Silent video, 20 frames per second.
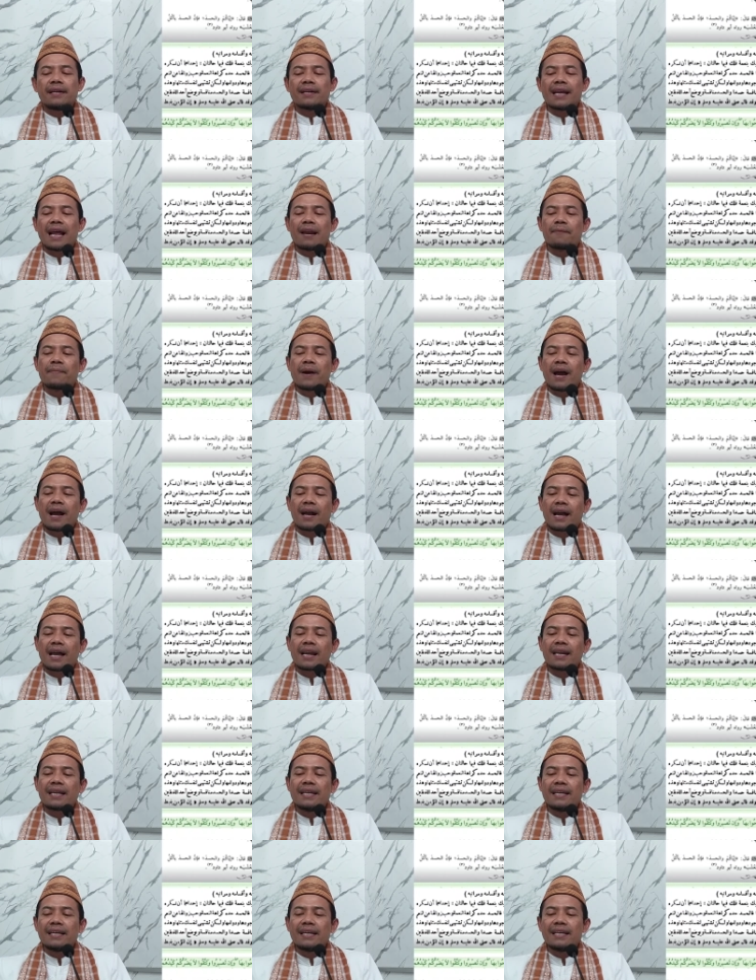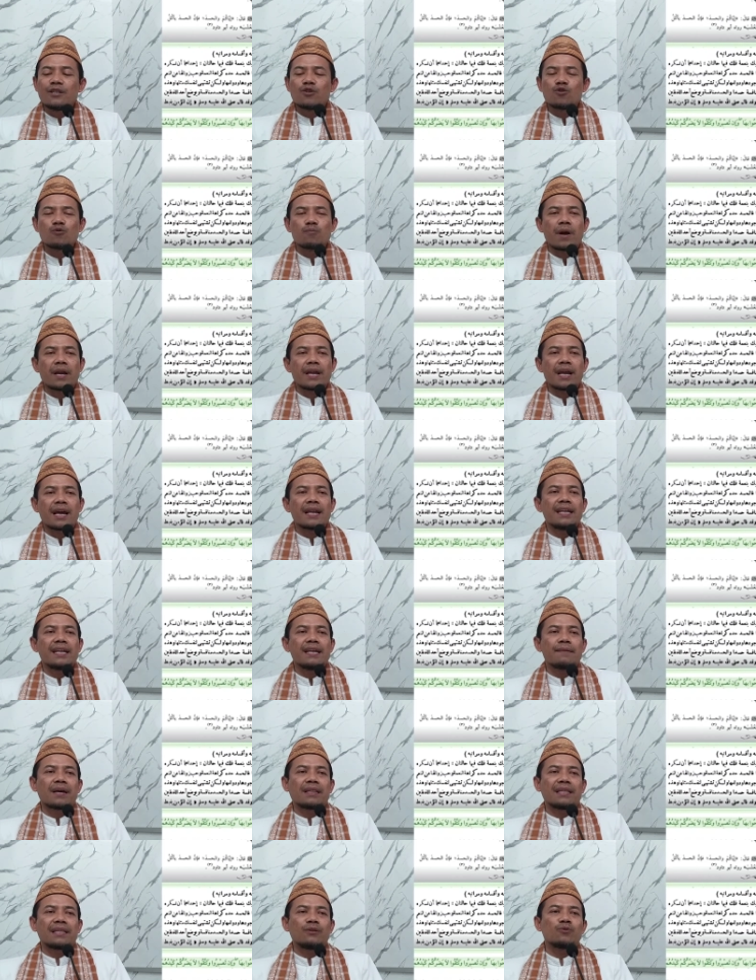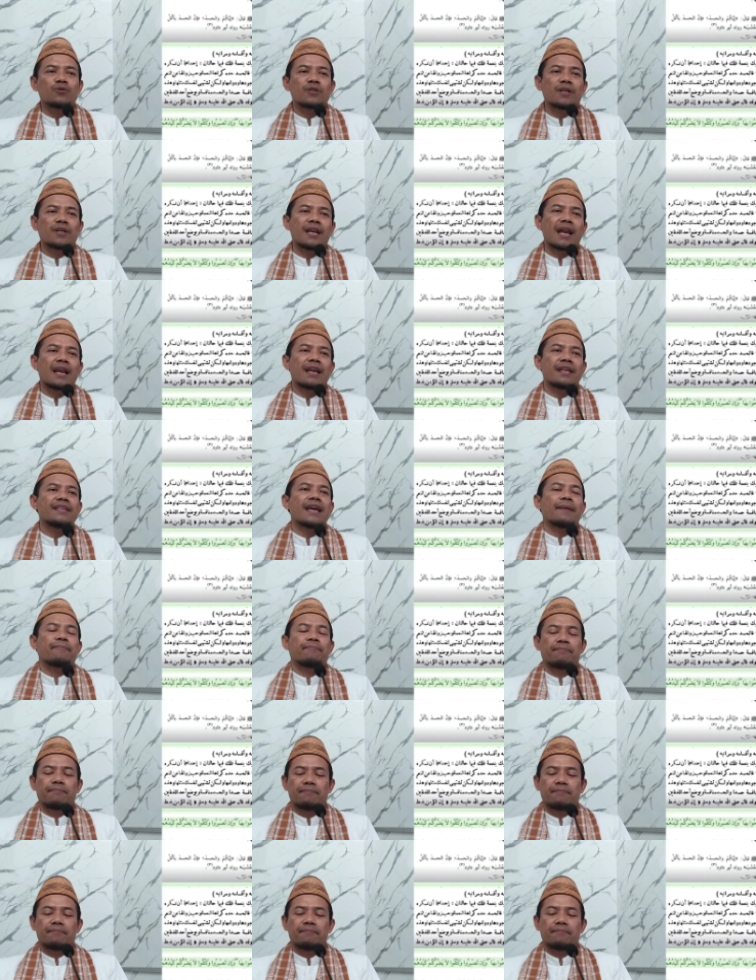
dan bahkan ingin supaya nikmat itu segera lenyap.